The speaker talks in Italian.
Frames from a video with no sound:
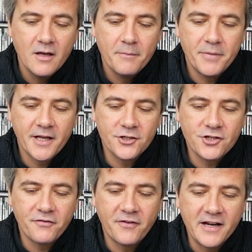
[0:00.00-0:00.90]
perché
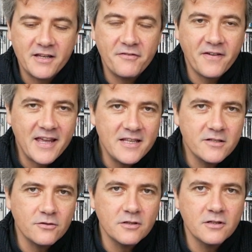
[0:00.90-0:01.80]
c'è Frankie
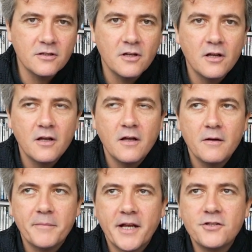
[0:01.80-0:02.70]
Faison,
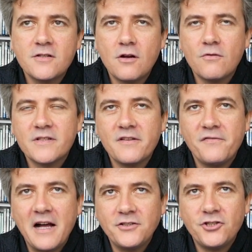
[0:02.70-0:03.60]
perché ci sono queste
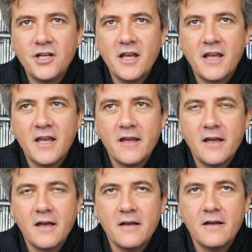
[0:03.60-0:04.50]
facce
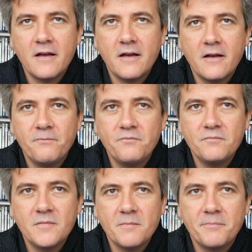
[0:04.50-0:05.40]
che eh,
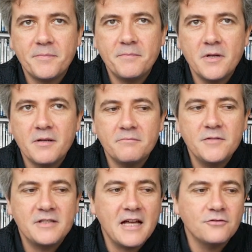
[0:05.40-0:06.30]
eh
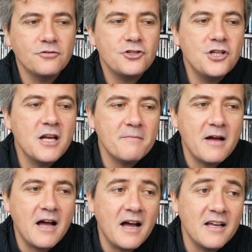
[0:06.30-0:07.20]
di tanto
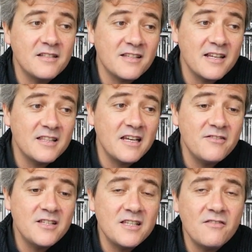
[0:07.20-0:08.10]
cinema e serie
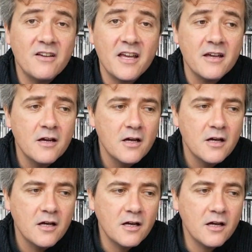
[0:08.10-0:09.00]
televisive
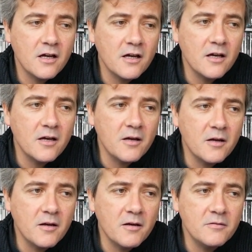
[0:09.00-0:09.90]

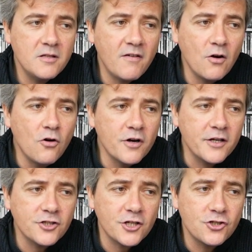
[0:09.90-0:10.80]
eh, di valore
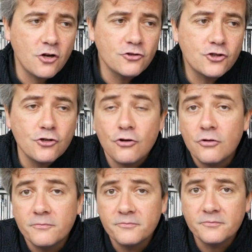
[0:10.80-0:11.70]
c'è John
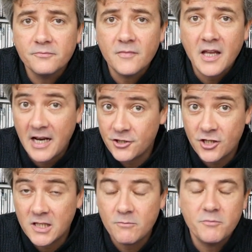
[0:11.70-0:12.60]
Cho che era
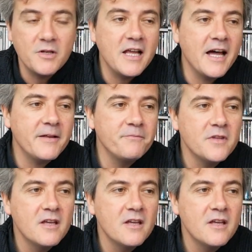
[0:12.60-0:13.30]
agente immobiliare